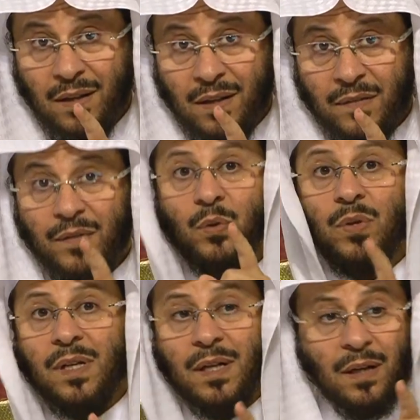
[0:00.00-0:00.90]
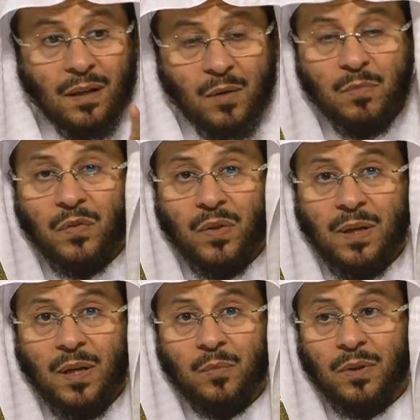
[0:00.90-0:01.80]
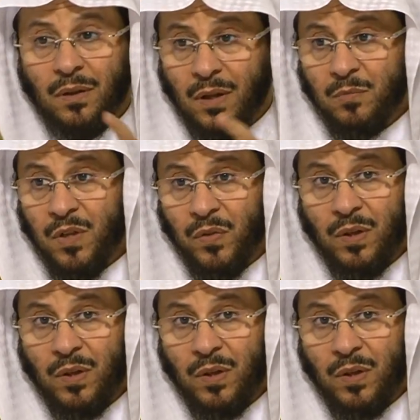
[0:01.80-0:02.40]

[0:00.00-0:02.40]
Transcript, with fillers: في كل ركعة اللهم اغفر لأبي اللهم اغفر